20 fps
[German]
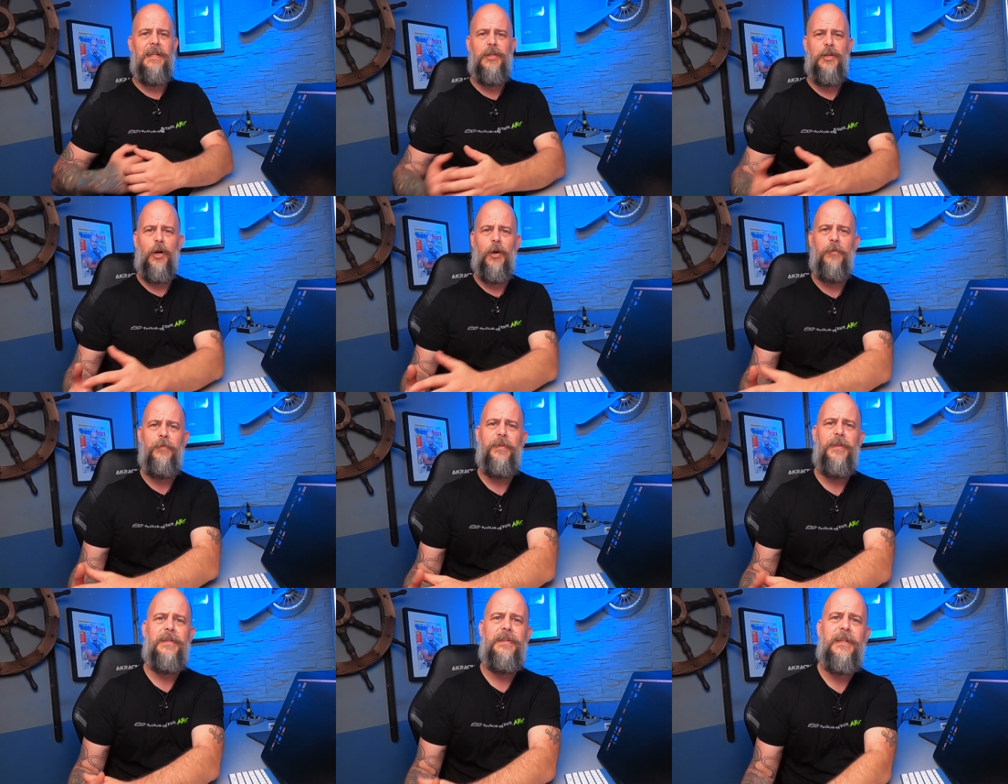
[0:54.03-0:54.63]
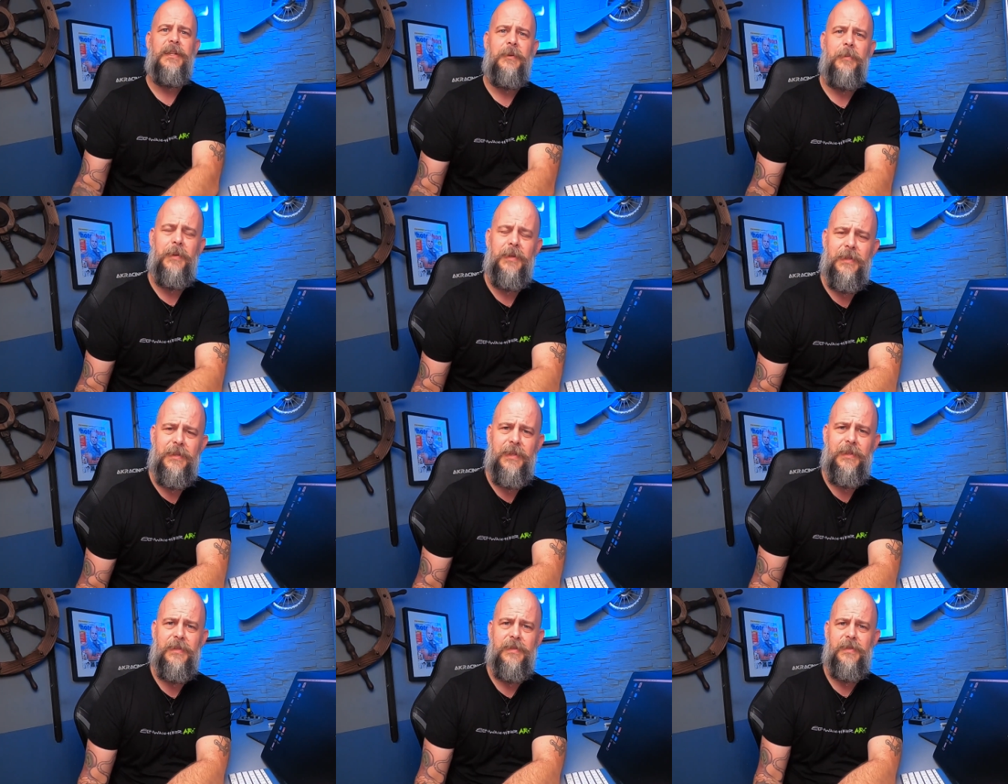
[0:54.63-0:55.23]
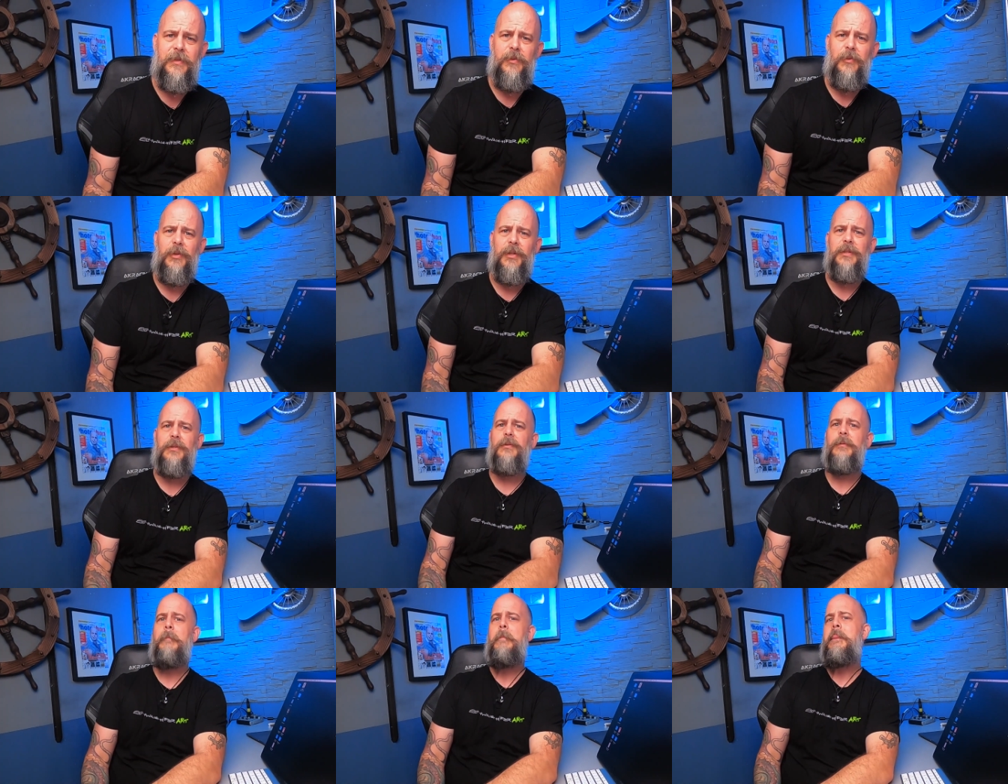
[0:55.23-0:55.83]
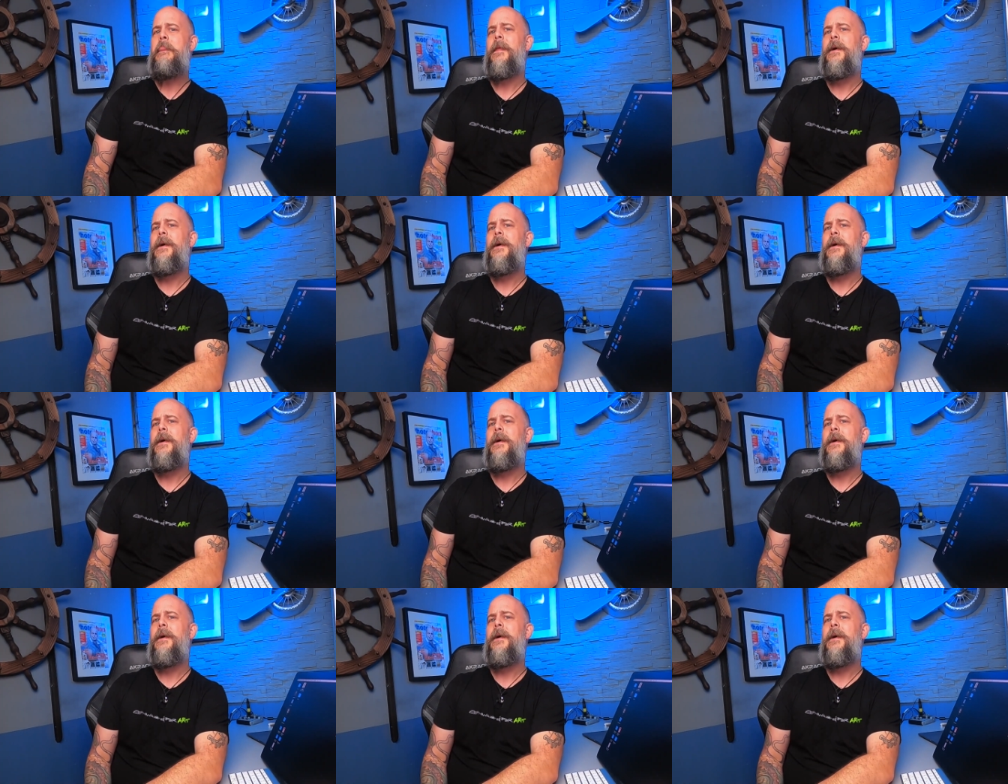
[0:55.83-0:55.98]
Ich hoffe, die Qualität ist in Ordnung.